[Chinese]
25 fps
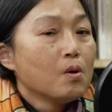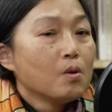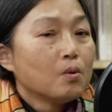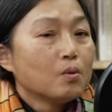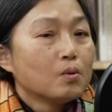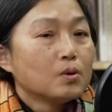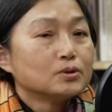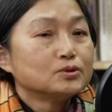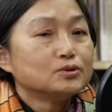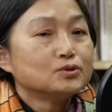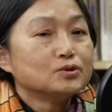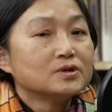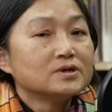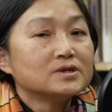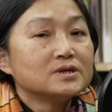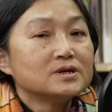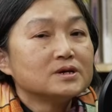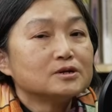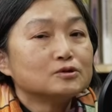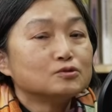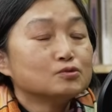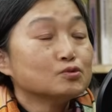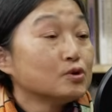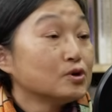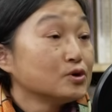我觉
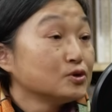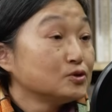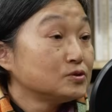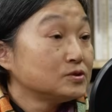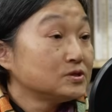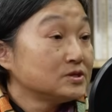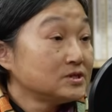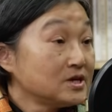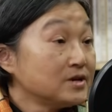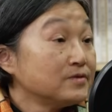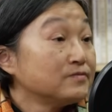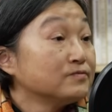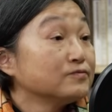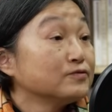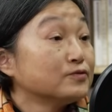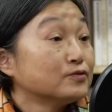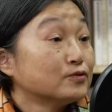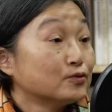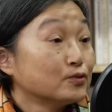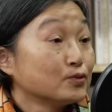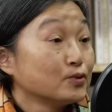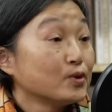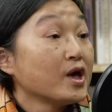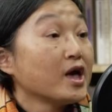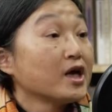得，如果政
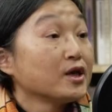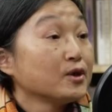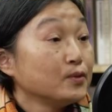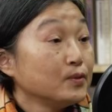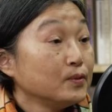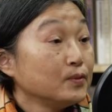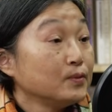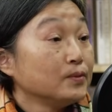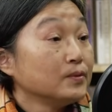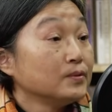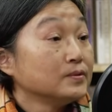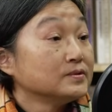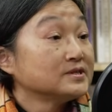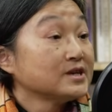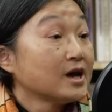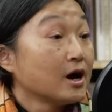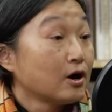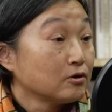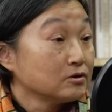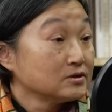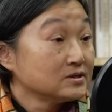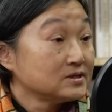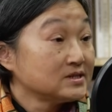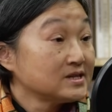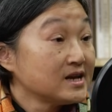府愿意
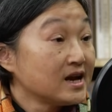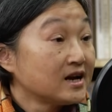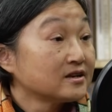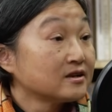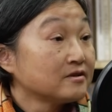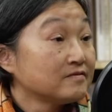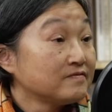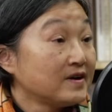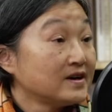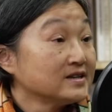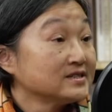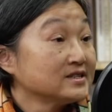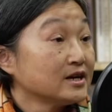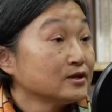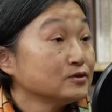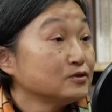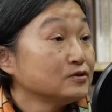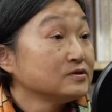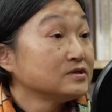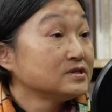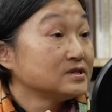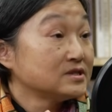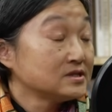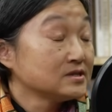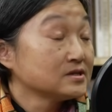朝这样的方向
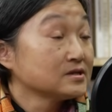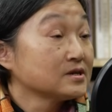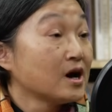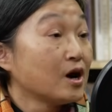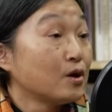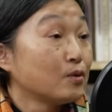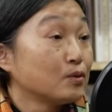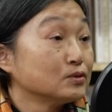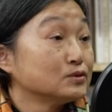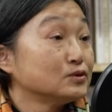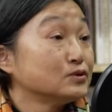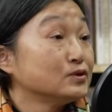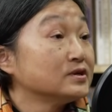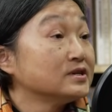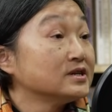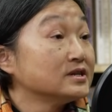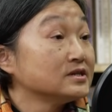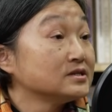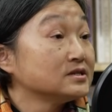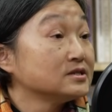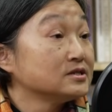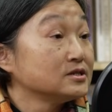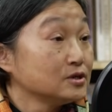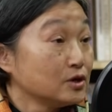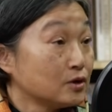去思考，我觉得
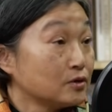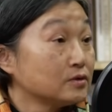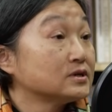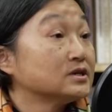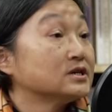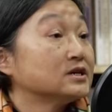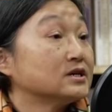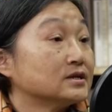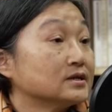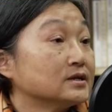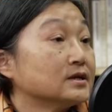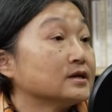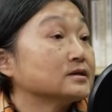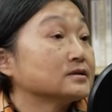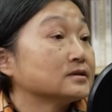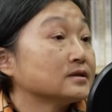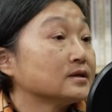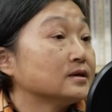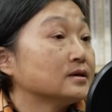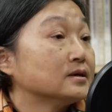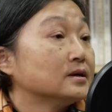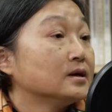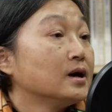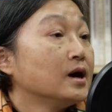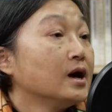是有可能
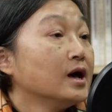的。